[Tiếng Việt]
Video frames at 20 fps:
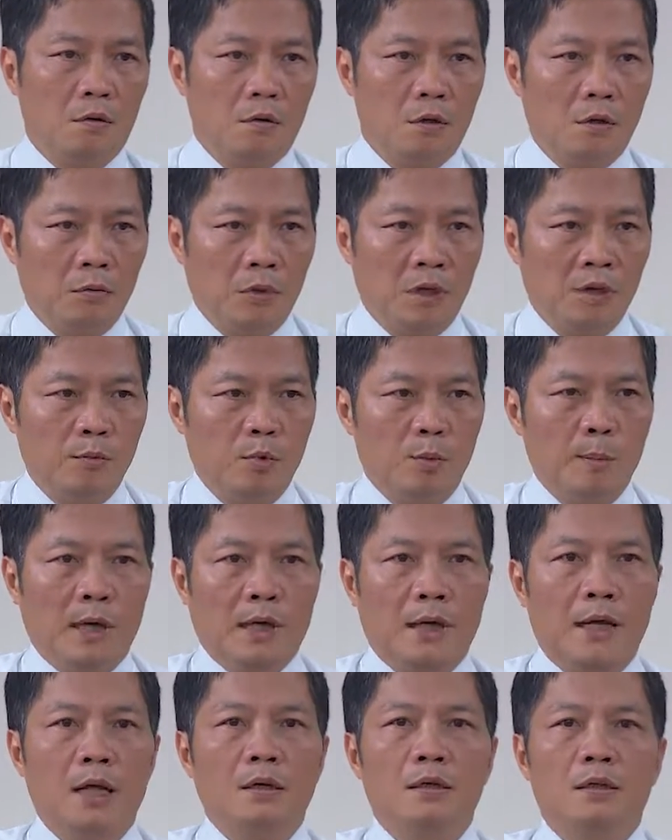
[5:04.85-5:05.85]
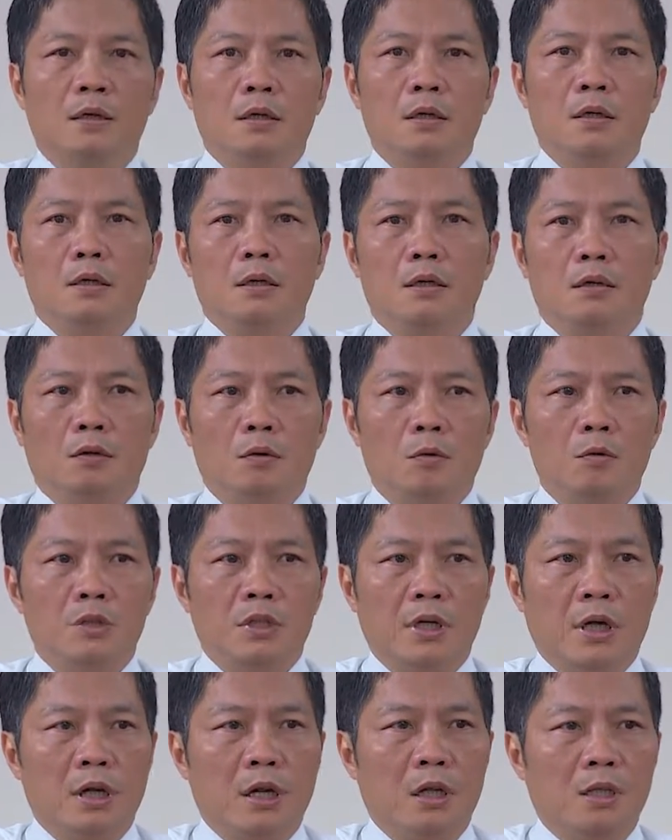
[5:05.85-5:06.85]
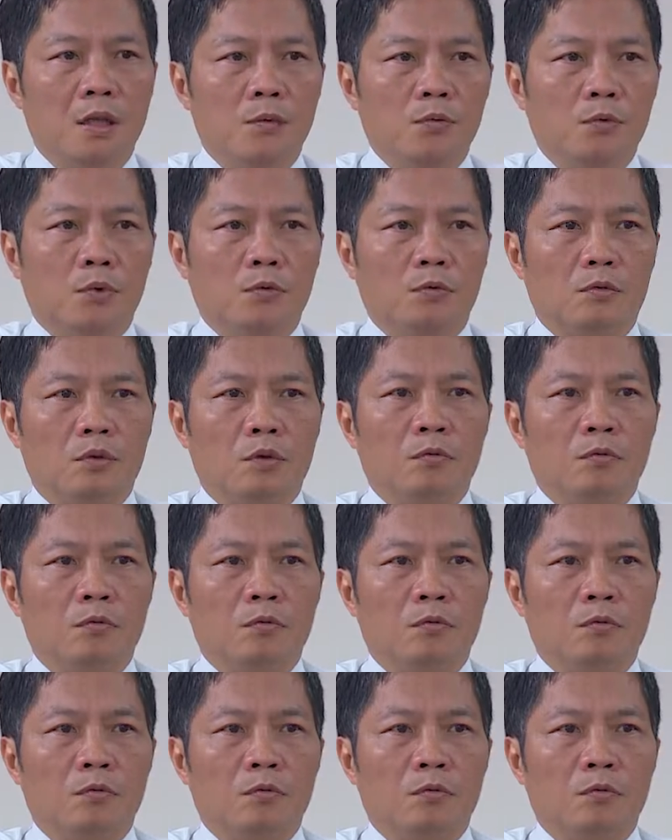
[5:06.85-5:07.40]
đồng thời một mặt khác nữa nó cũng sẽ là tiếp tục